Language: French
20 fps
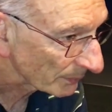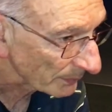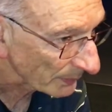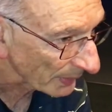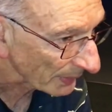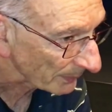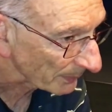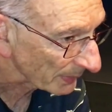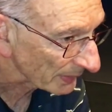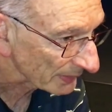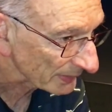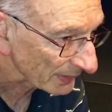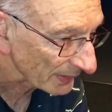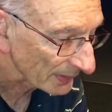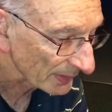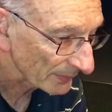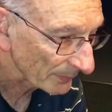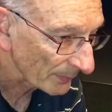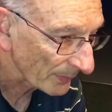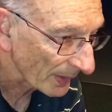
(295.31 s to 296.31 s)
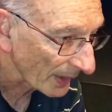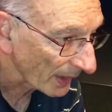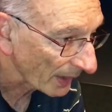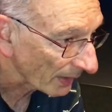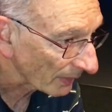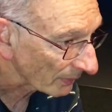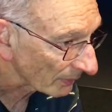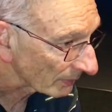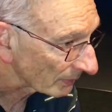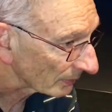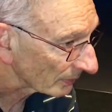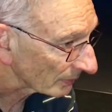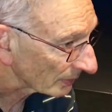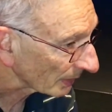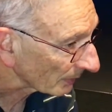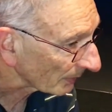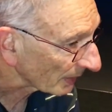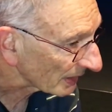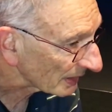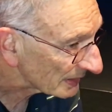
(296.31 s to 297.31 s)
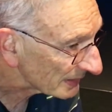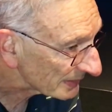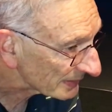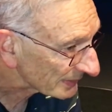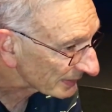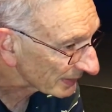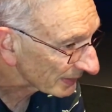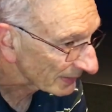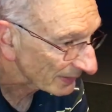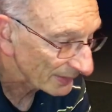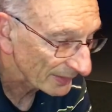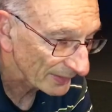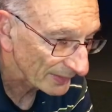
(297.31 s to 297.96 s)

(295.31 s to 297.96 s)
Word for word: perpétré par euh, les royalistes,